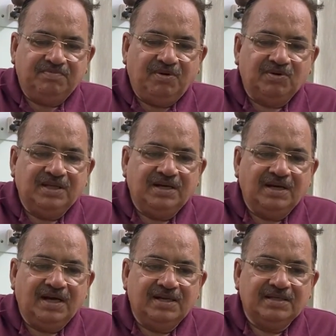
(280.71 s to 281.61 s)
पौधे
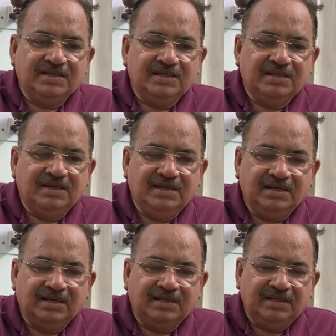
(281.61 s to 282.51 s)
लगाने से
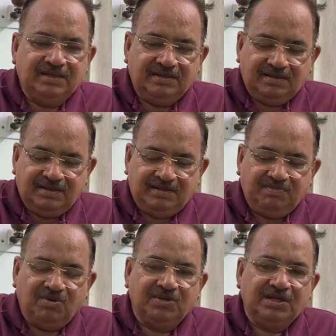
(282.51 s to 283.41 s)
लेकर के
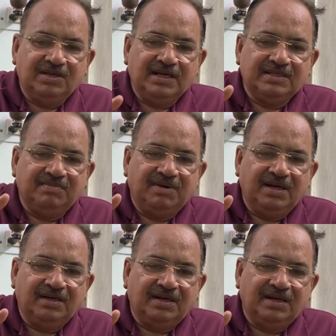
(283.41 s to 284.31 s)
पौधे का कैसे बड़ा
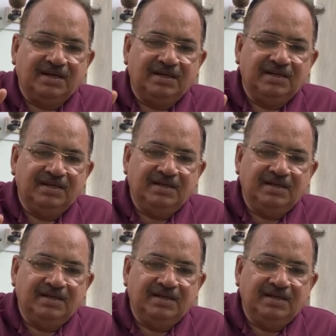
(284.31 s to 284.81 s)
करना है